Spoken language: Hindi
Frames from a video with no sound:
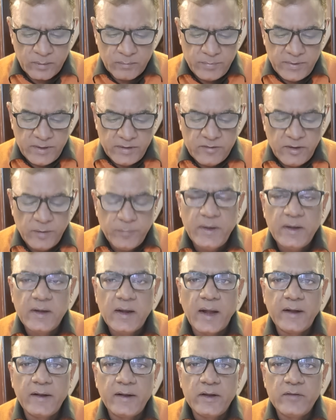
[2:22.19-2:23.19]
बीजेपी
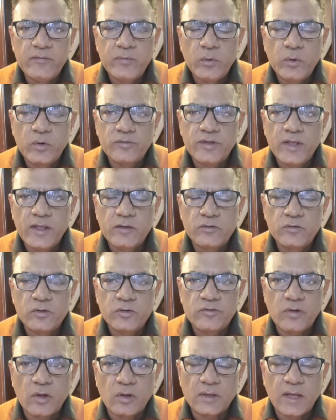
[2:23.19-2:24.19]
94 से
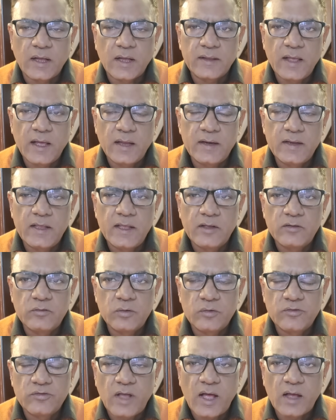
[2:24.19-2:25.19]
114 यानी
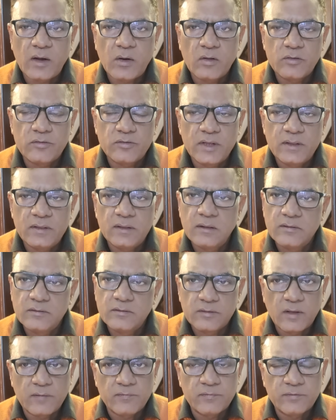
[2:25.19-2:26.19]
104 औसत
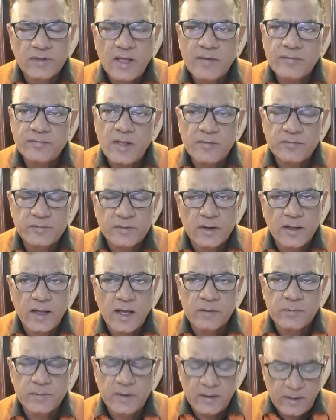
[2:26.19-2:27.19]
सब साफ साफ
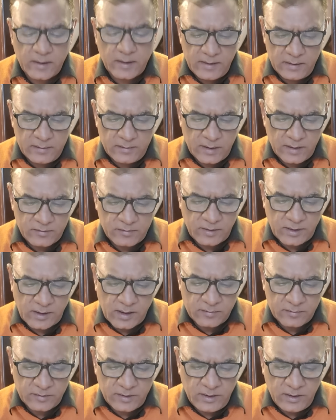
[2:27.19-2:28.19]
सरकार बन रही है अच्छे
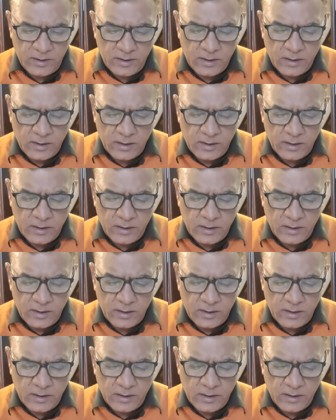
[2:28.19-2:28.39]
खासे